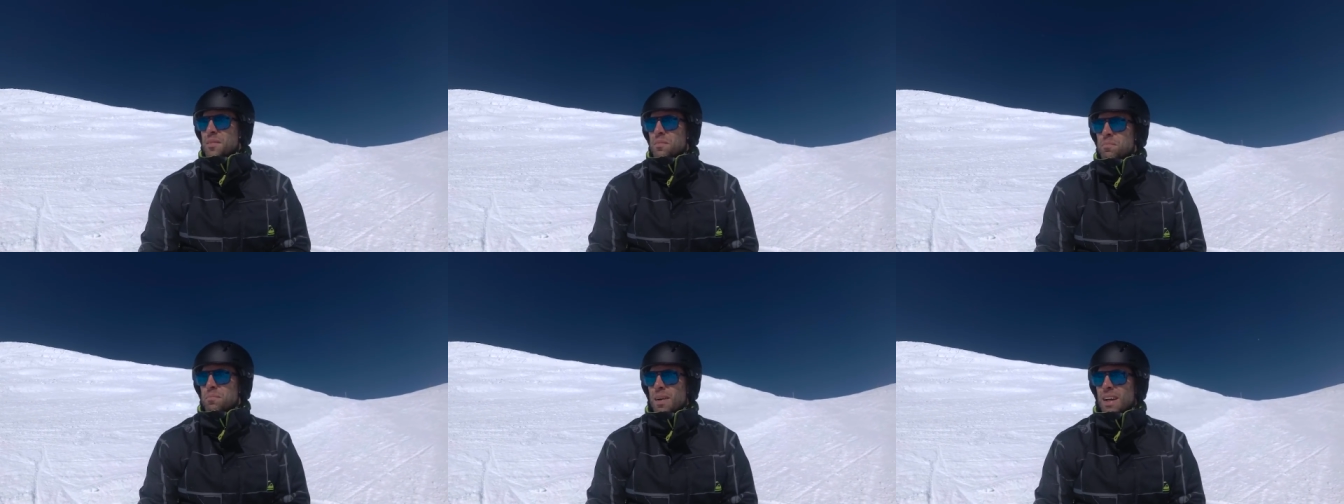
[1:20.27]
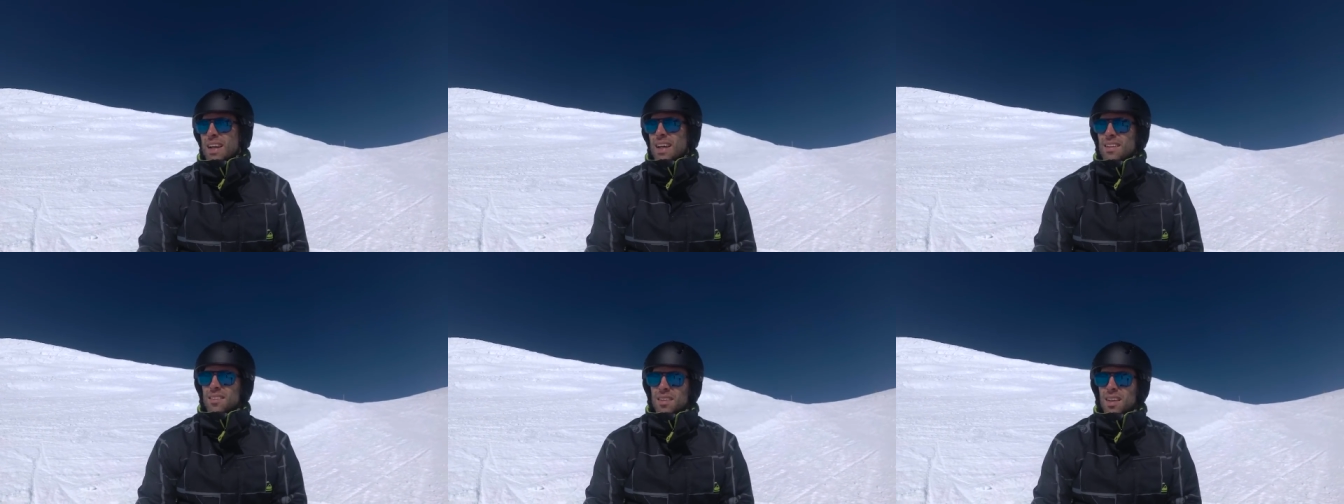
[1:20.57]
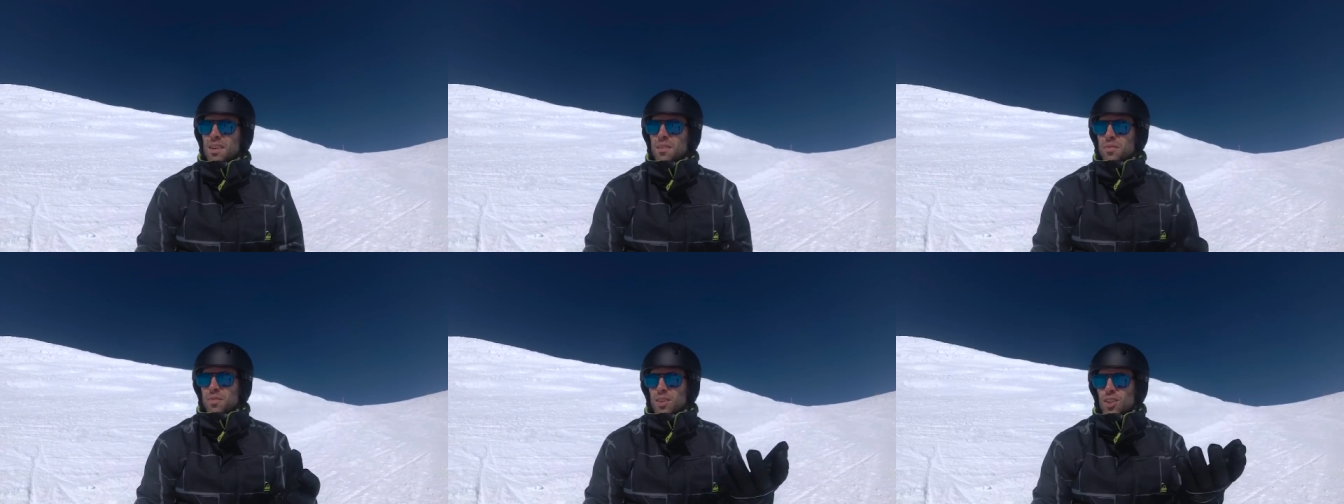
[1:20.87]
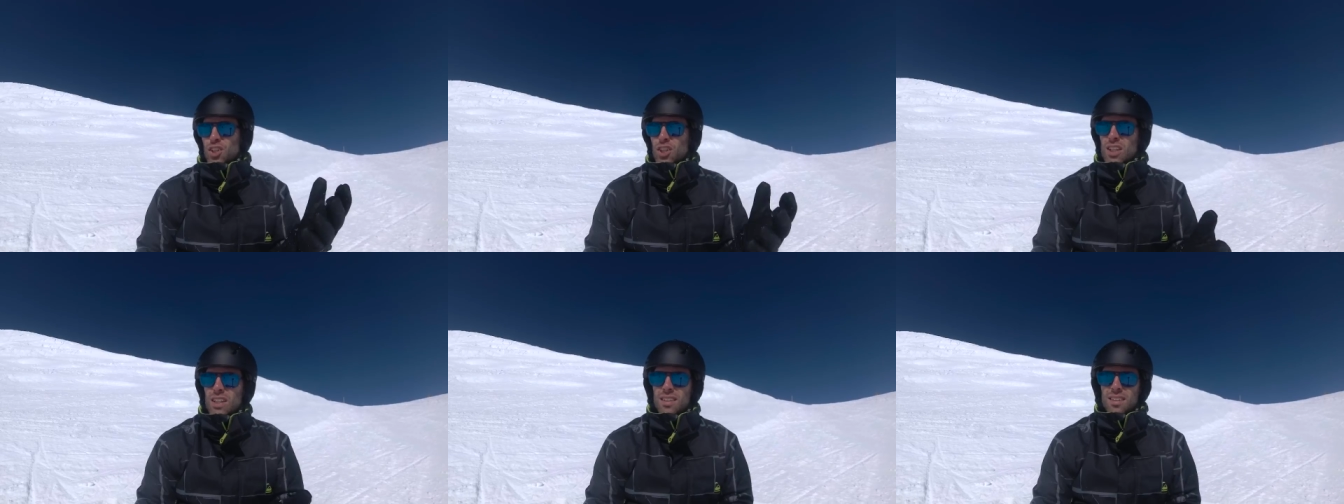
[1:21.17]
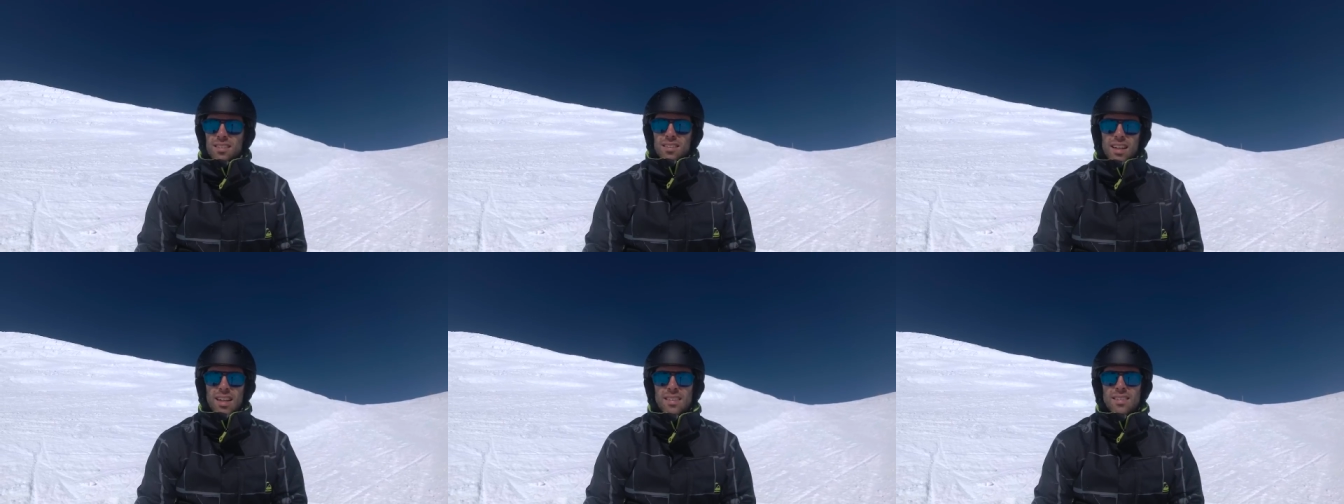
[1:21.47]
Man kann da
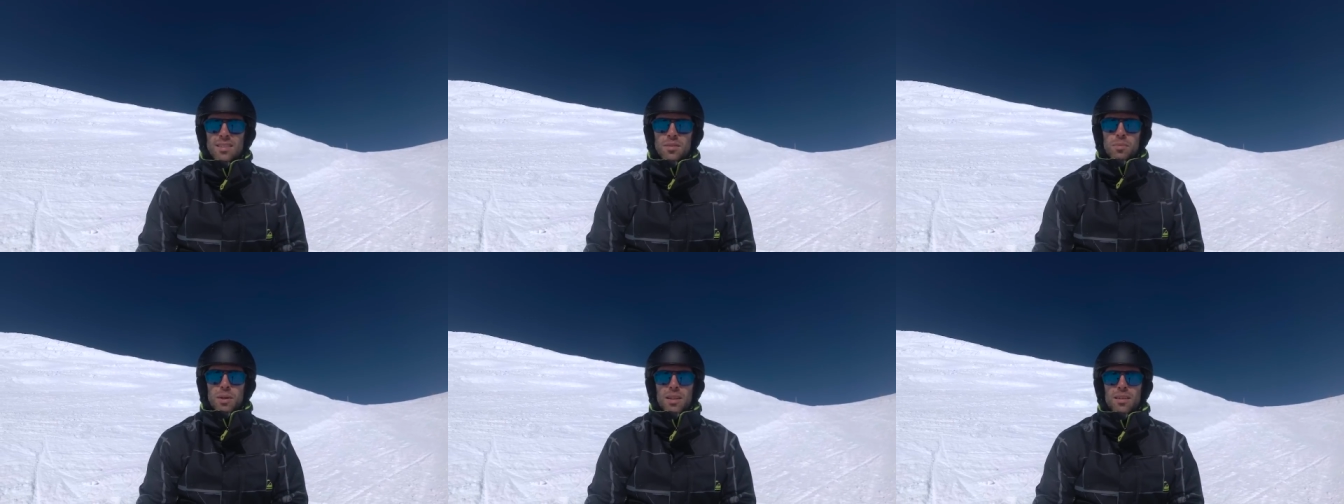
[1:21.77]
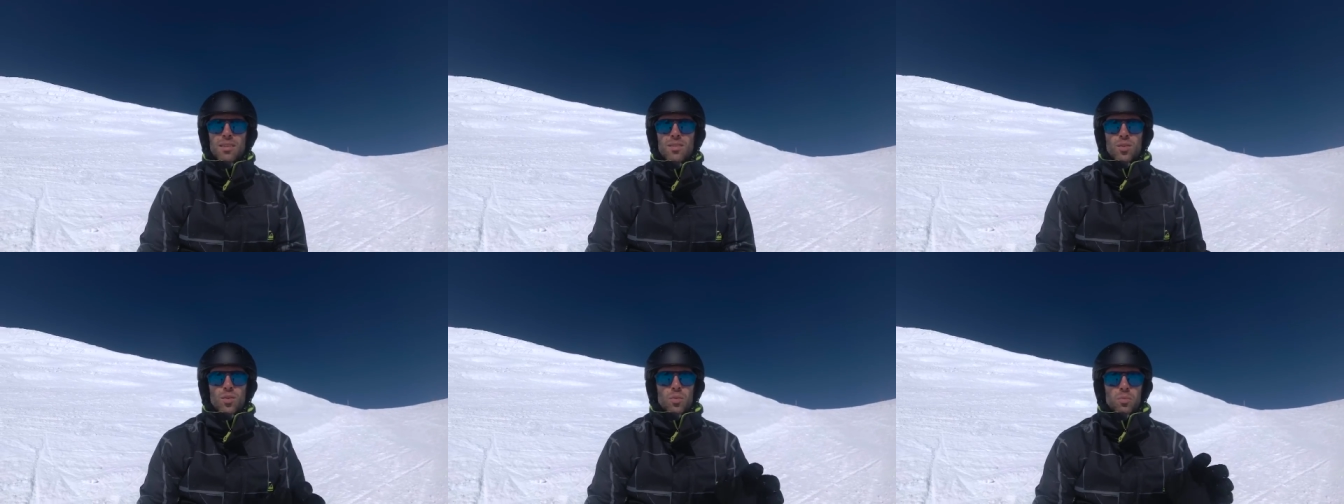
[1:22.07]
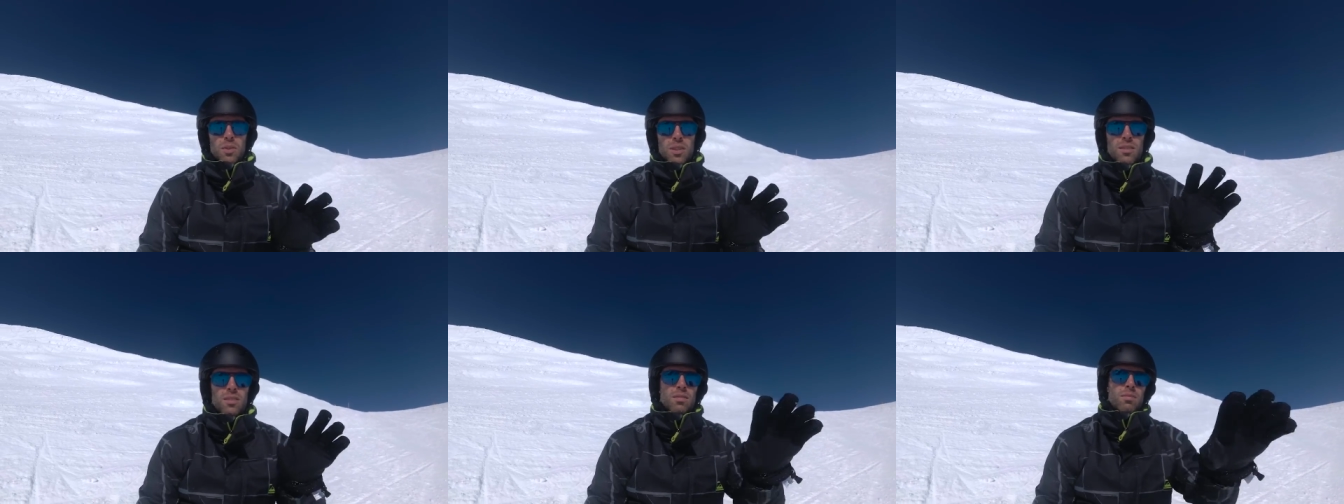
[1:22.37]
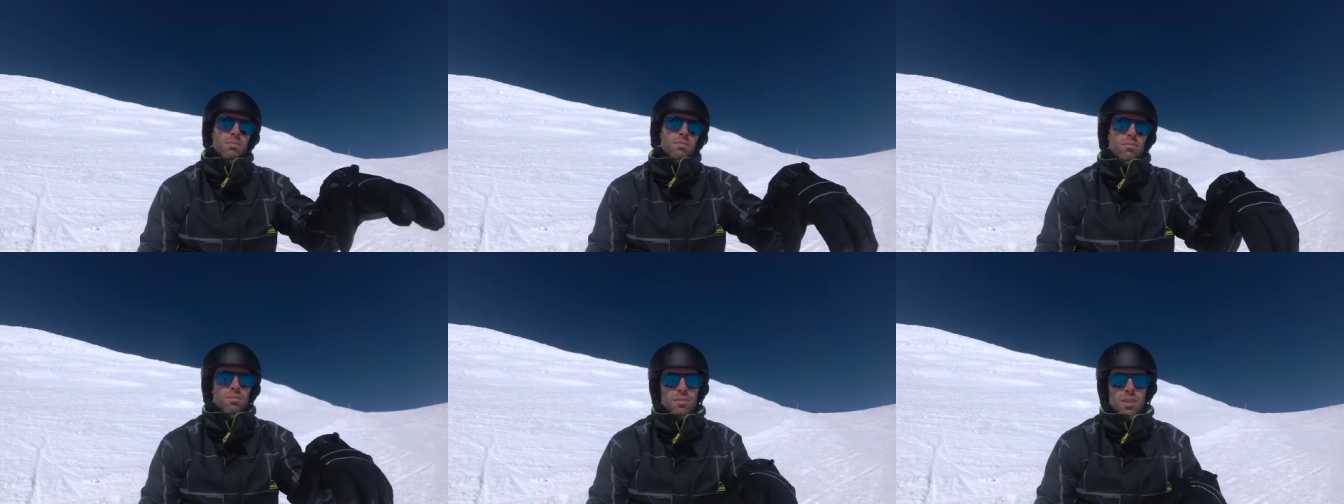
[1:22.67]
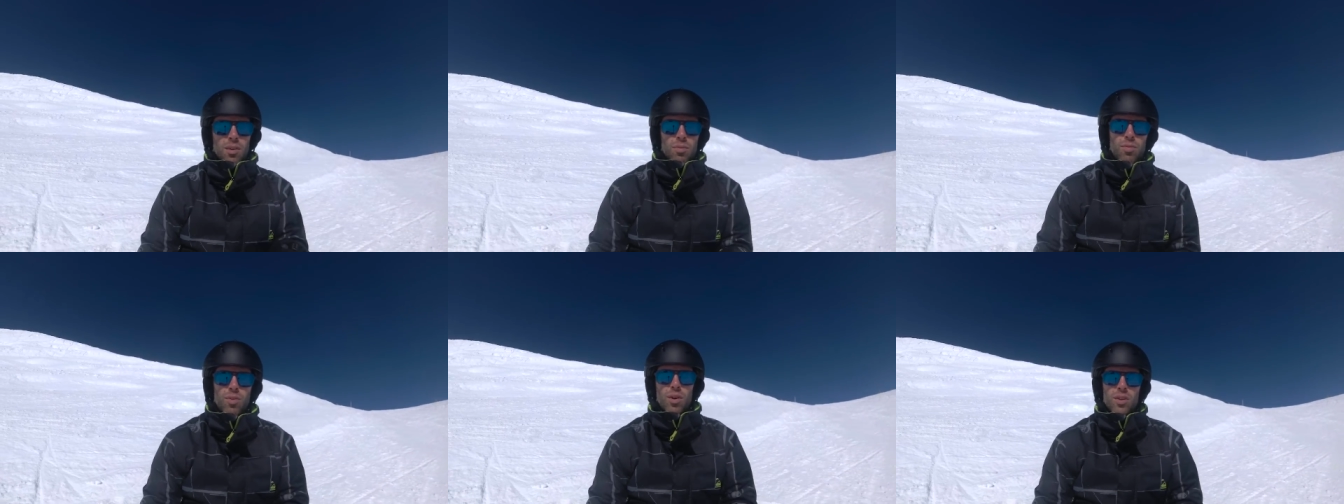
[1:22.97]
verschiedene Tests machen, so mit
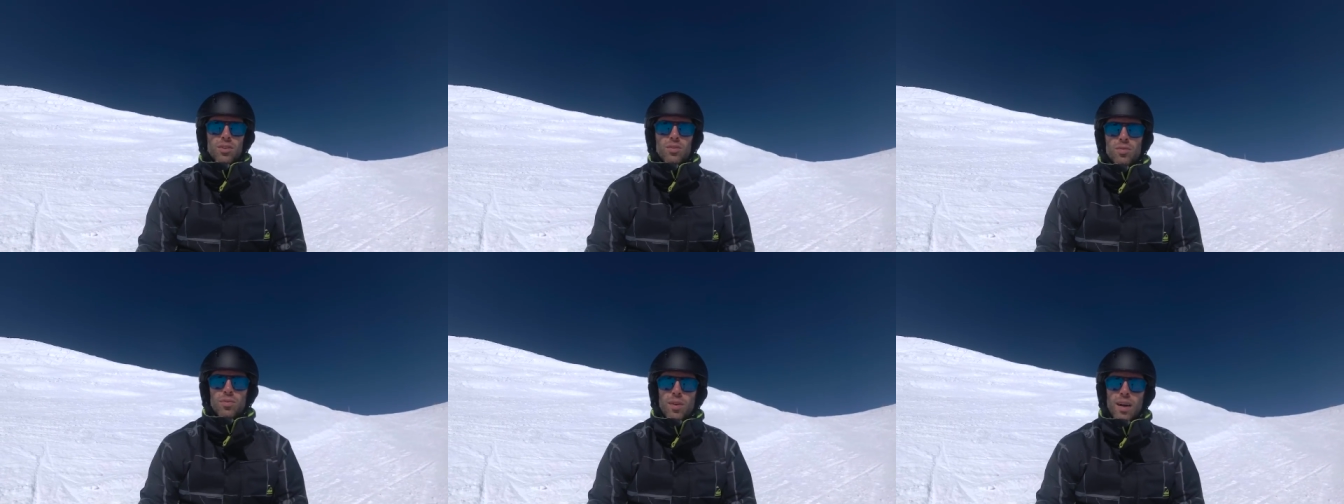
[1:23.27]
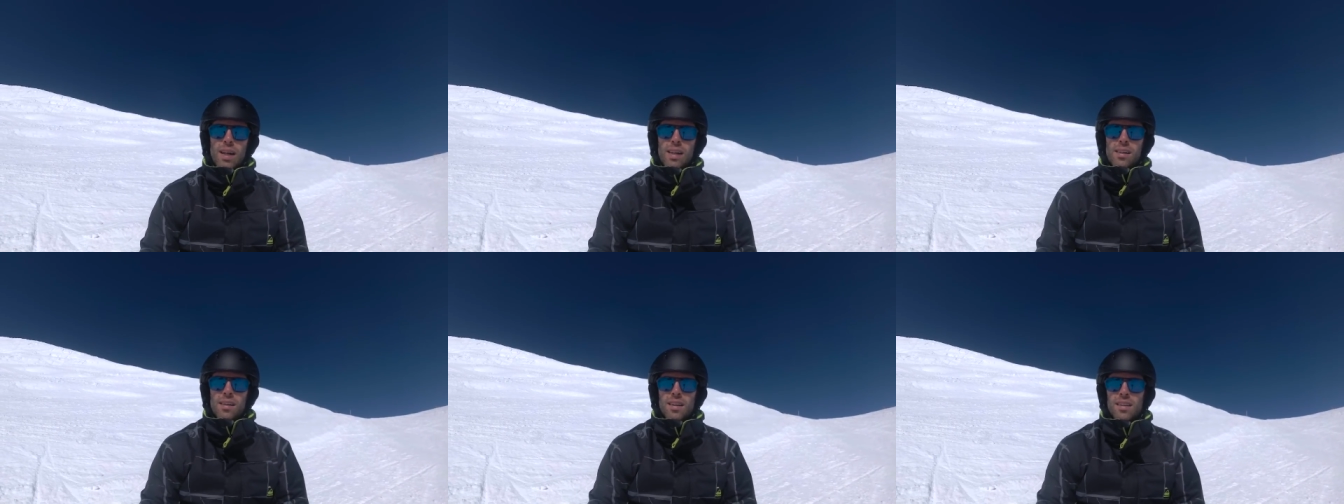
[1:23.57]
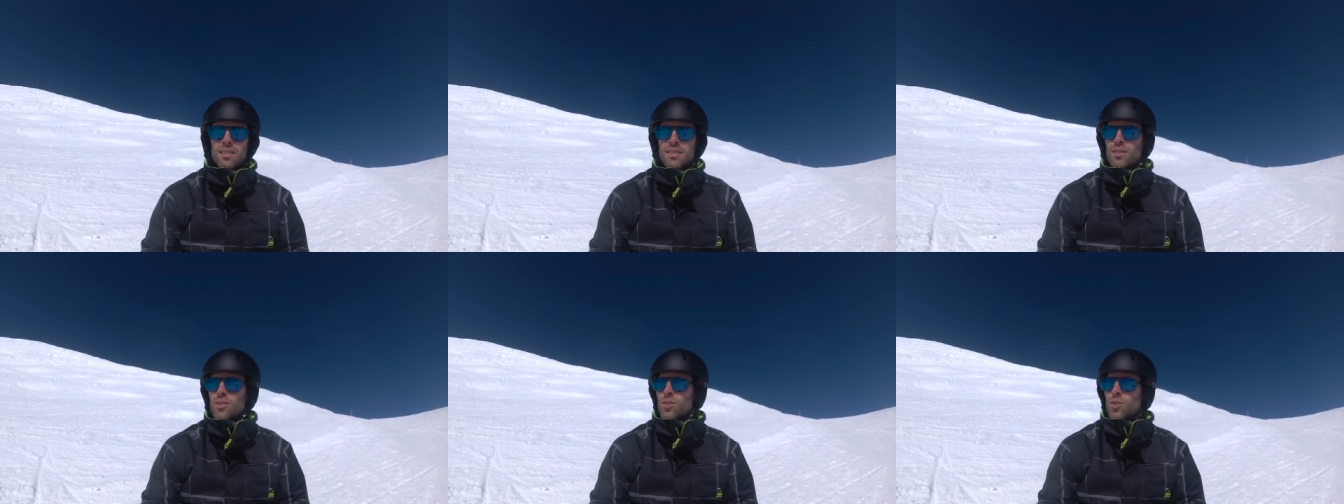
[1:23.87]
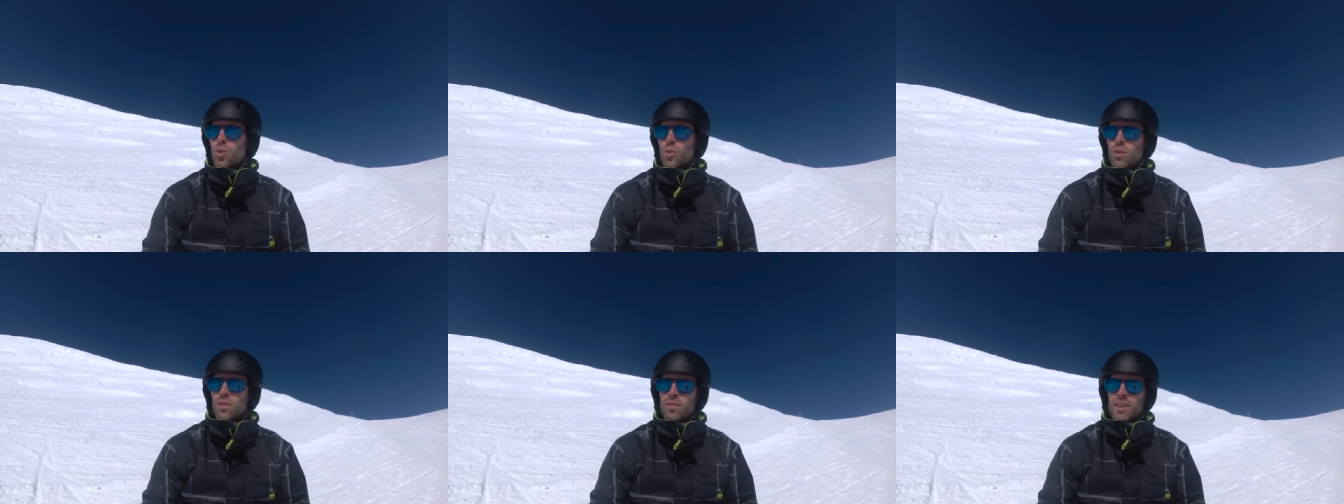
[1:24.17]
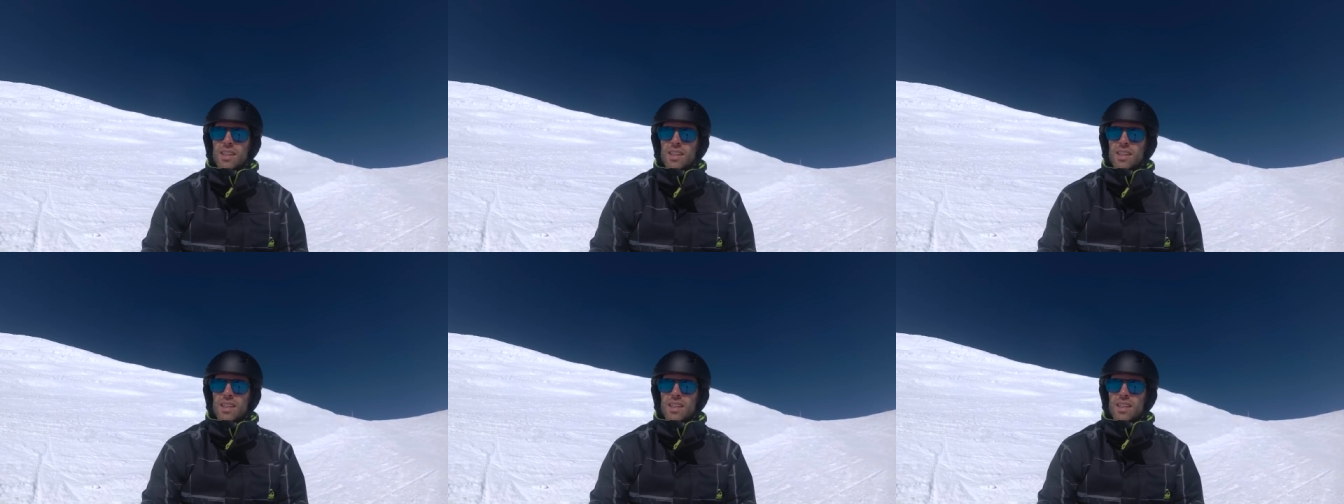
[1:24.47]
nach vorne fallen lassen und gucken,